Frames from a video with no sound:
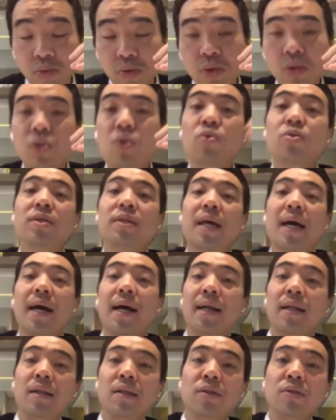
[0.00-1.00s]

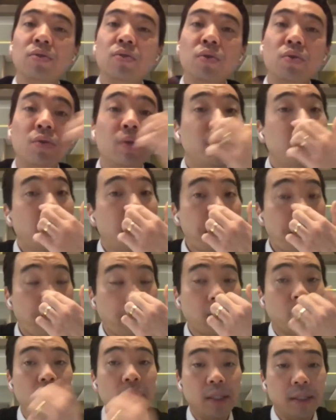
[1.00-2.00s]
soltar todo o
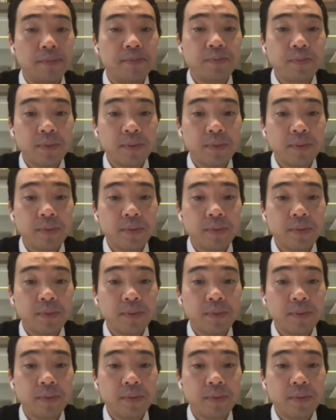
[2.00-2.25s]
incremento ali,